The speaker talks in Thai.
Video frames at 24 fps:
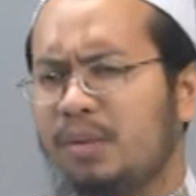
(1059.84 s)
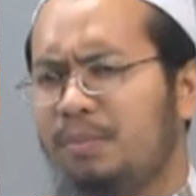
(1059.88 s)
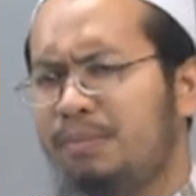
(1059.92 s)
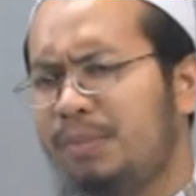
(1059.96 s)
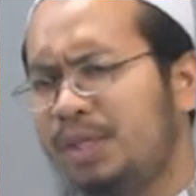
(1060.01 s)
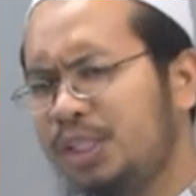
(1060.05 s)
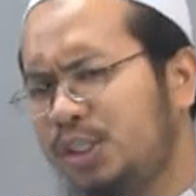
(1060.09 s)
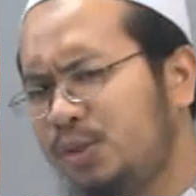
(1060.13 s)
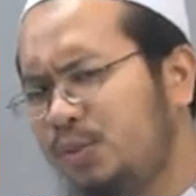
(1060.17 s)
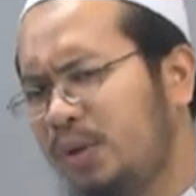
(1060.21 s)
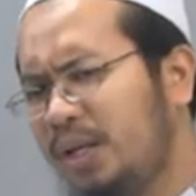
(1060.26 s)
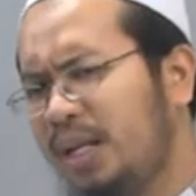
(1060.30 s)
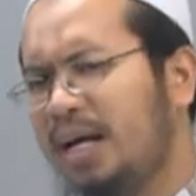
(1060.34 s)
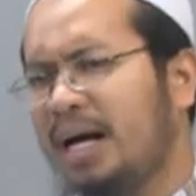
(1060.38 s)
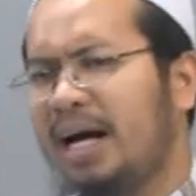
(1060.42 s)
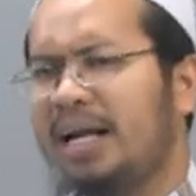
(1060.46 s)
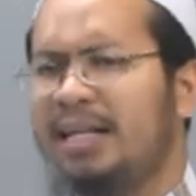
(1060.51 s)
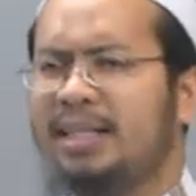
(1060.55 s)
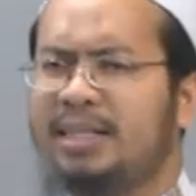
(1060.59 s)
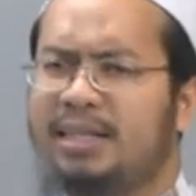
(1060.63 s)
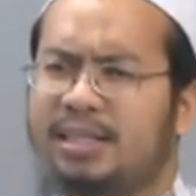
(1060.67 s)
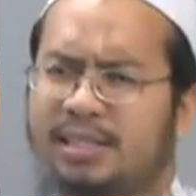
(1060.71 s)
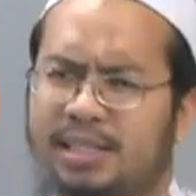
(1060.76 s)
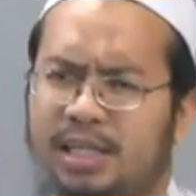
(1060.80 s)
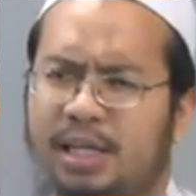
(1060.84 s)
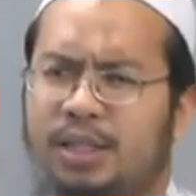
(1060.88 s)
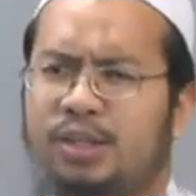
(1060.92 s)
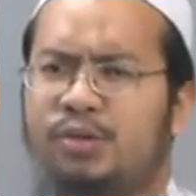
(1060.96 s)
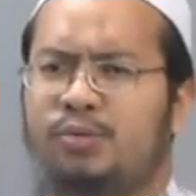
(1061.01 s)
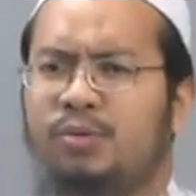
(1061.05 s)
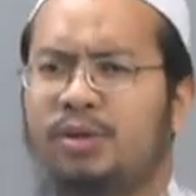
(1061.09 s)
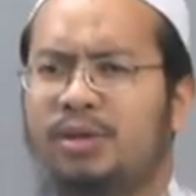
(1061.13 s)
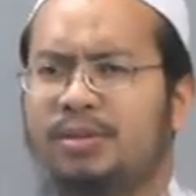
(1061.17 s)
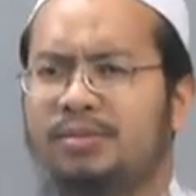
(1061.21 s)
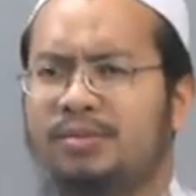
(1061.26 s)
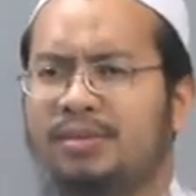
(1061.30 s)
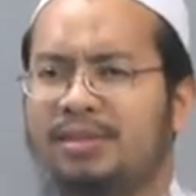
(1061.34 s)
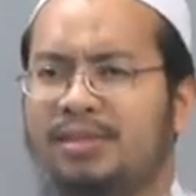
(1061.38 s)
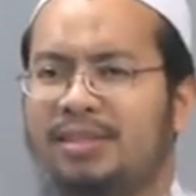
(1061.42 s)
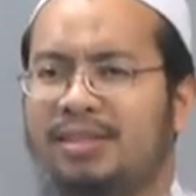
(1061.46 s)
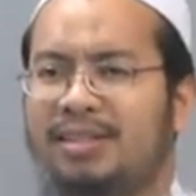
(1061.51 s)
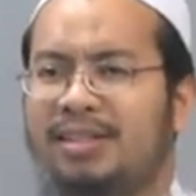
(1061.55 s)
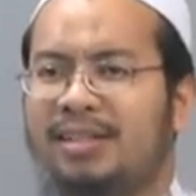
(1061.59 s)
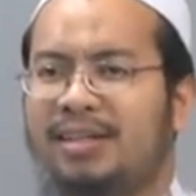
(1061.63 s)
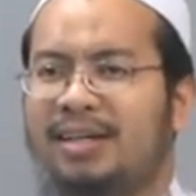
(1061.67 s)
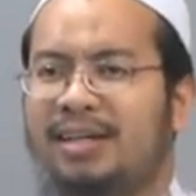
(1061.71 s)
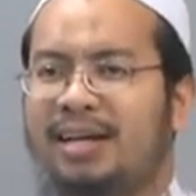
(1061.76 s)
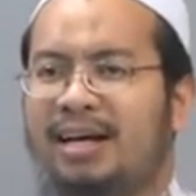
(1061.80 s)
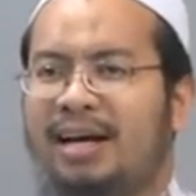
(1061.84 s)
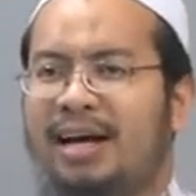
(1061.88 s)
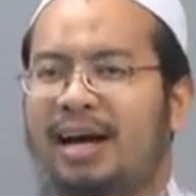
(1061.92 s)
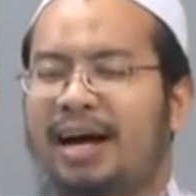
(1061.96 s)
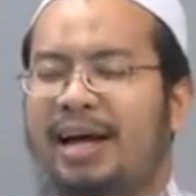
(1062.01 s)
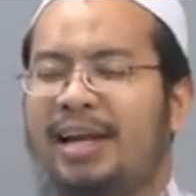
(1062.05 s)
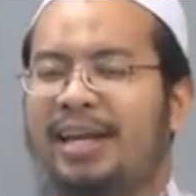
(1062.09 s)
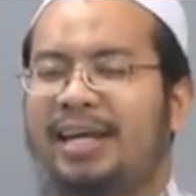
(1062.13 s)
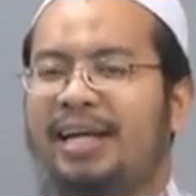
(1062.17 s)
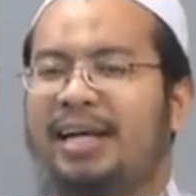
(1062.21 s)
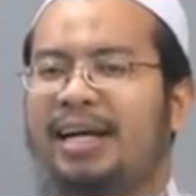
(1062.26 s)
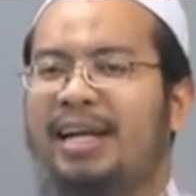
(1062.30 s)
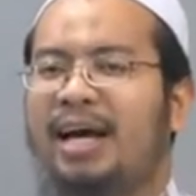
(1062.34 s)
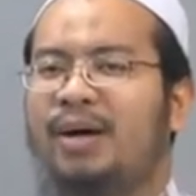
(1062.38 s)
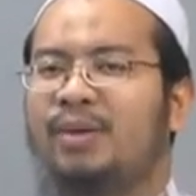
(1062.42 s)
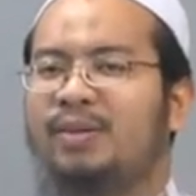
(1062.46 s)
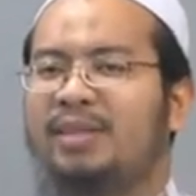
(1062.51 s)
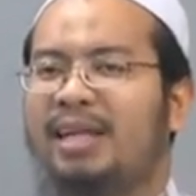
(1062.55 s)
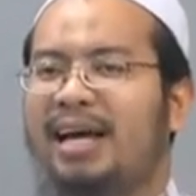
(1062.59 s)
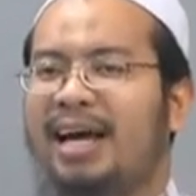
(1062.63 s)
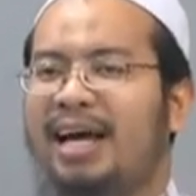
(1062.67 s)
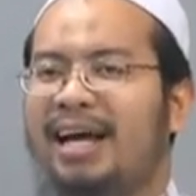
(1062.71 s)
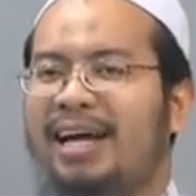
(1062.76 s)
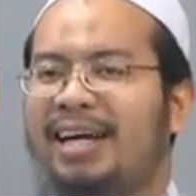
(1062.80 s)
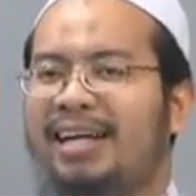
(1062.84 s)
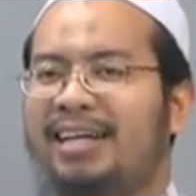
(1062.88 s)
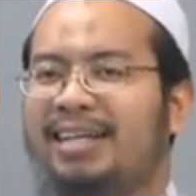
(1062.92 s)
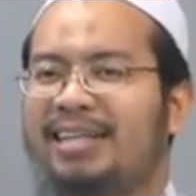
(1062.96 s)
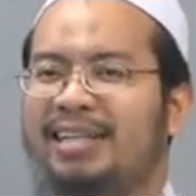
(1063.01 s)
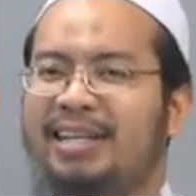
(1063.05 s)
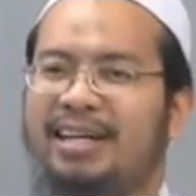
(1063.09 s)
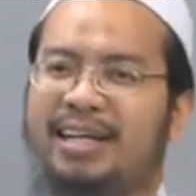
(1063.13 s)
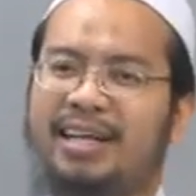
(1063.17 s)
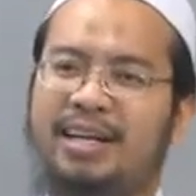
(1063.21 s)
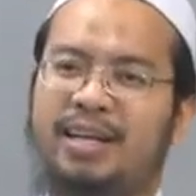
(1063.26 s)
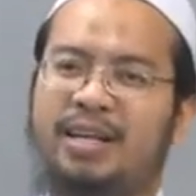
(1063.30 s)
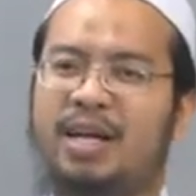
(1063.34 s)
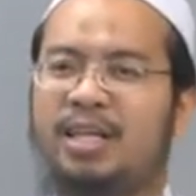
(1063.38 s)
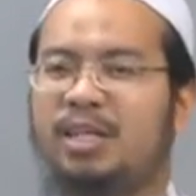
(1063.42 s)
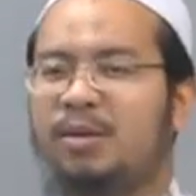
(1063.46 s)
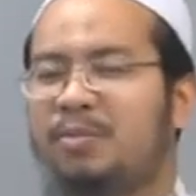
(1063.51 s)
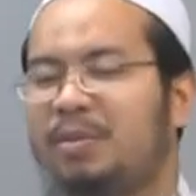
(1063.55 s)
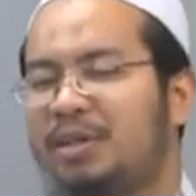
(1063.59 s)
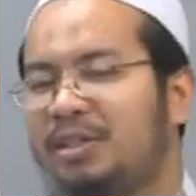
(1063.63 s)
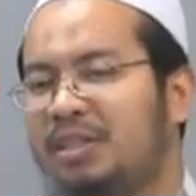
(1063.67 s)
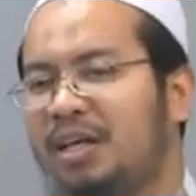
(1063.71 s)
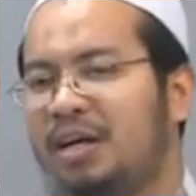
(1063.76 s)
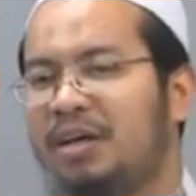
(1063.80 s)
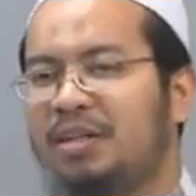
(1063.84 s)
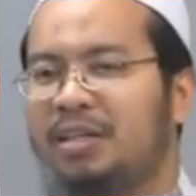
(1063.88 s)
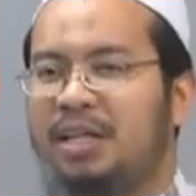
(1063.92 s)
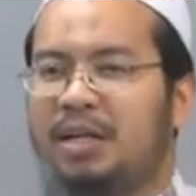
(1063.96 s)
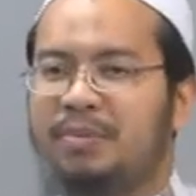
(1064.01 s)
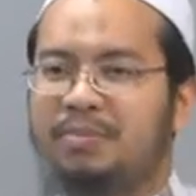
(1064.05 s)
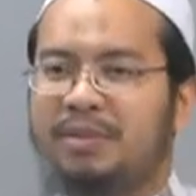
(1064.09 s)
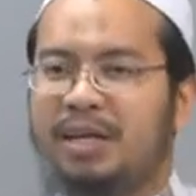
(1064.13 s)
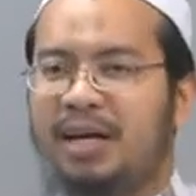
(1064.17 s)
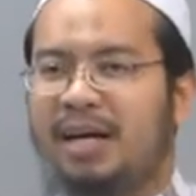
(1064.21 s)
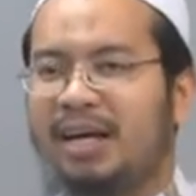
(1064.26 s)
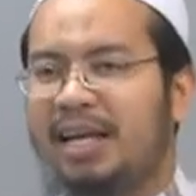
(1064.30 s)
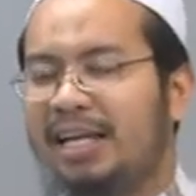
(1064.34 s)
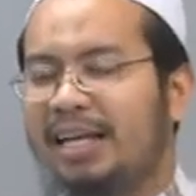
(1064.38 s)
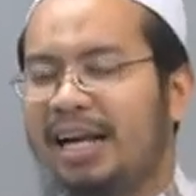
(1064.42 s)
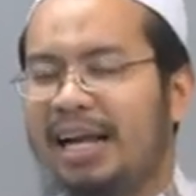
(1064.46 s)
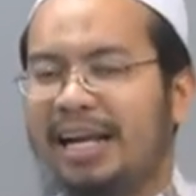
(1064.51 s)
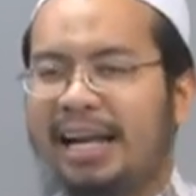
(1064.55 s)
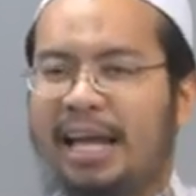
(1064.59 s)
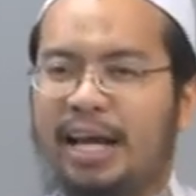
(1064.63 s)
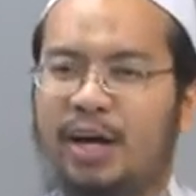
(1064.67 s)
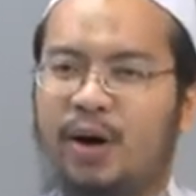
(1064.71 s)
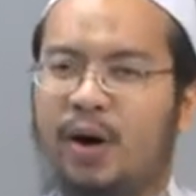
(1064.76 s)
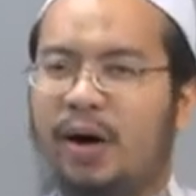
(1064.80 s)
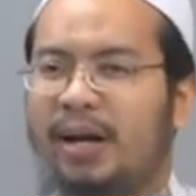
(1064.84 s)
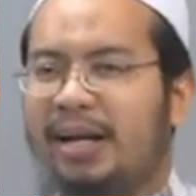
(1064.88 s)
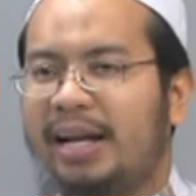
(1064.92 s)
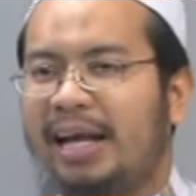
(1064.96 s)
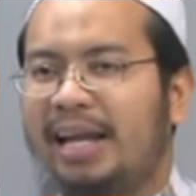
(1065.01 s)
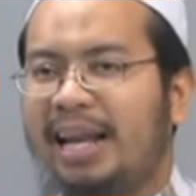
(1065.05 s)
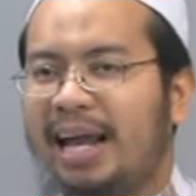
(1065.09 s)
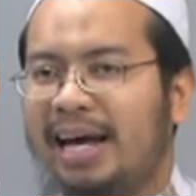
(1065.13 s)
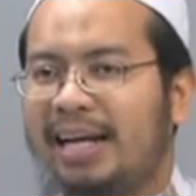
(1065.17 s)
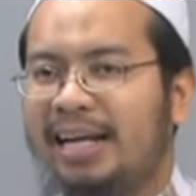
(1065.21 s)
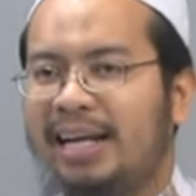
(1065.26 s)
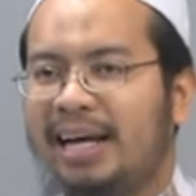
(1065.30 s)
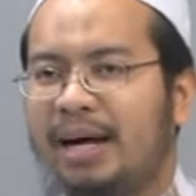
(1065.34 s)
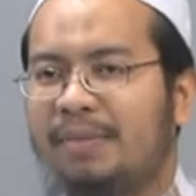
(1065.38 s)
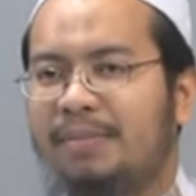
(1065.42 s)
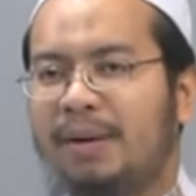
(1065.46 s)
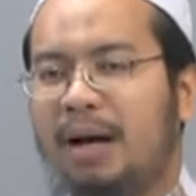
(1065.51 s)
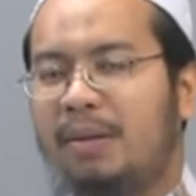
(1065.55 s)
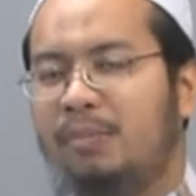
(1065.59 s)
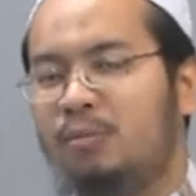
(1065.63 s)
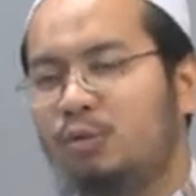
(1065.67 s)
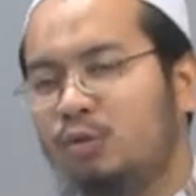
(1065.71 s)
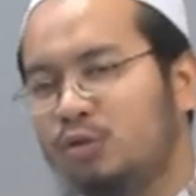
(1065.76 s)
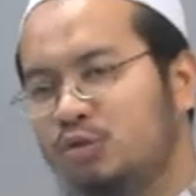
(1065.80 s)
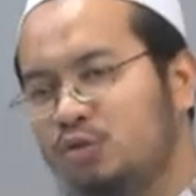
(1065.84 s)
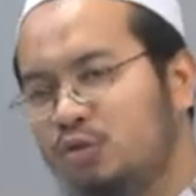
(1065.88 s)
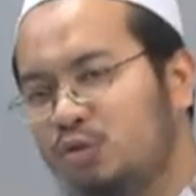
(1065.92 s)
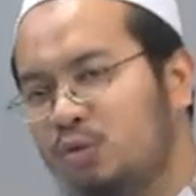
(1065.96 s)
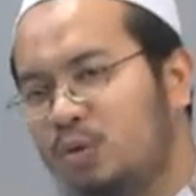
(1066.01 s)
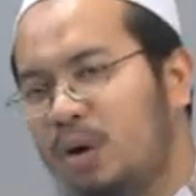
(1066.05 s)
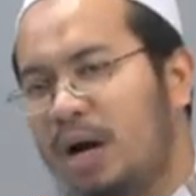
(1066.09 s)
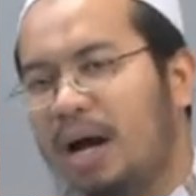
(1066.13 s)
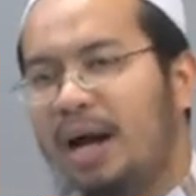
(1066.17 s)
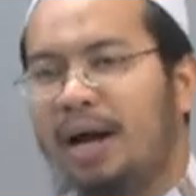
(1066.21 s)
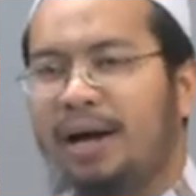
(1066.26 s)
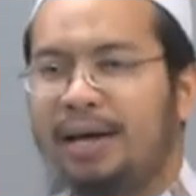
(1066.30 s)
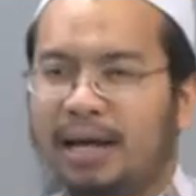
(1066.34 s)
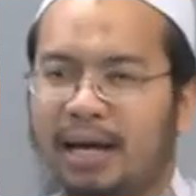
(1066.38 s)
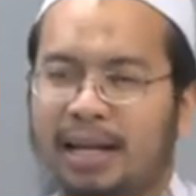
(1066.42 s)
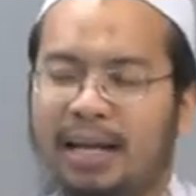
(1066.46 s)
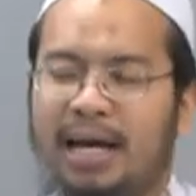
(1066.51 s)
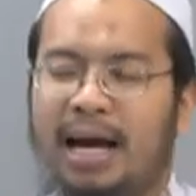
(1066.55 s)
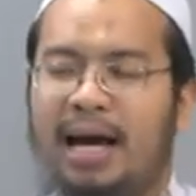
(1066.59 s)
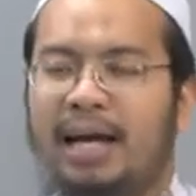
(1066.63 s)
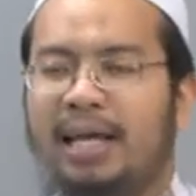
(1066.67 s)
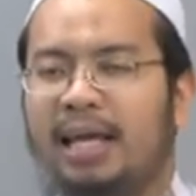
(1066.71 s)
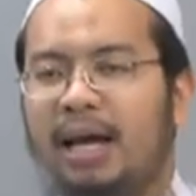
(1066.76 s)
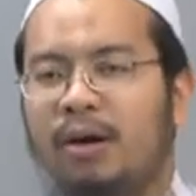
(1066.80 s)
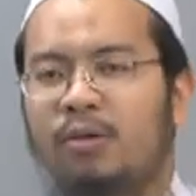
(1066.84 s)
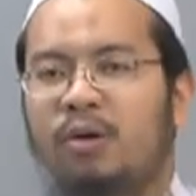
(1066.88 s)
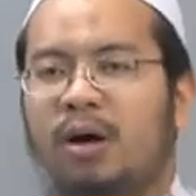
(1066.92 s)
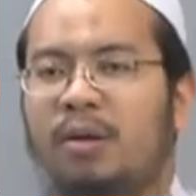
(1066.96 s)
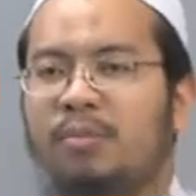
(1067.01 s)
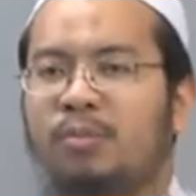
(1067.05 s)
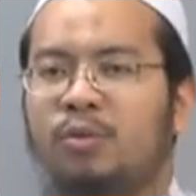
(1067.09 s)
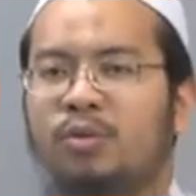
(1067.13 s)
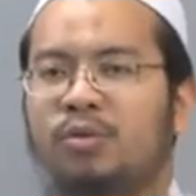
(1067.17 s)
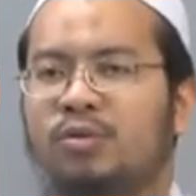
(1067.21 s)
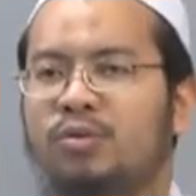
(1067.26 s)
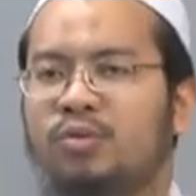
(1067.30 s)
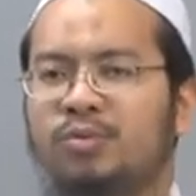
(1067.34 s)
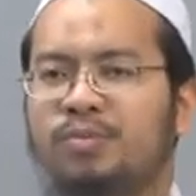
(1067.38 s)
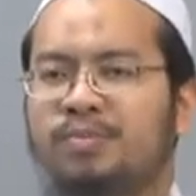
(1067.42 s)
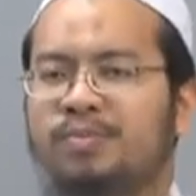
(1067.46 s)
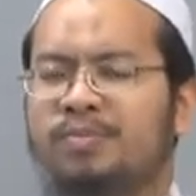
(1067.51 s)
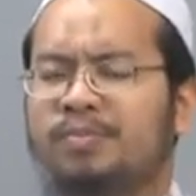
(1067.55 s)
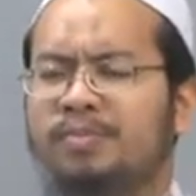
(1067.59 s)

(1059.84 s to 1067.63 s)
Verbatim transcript: มีชีวิตและการเสียชีวิตอันนี้ก็แล้วแต่อาจจะมีตักดีมตักฮิดอันไหนก่อนอันไหนหลังนะครับอามูตูอาฮยาหรืออาฮยาวอามูตู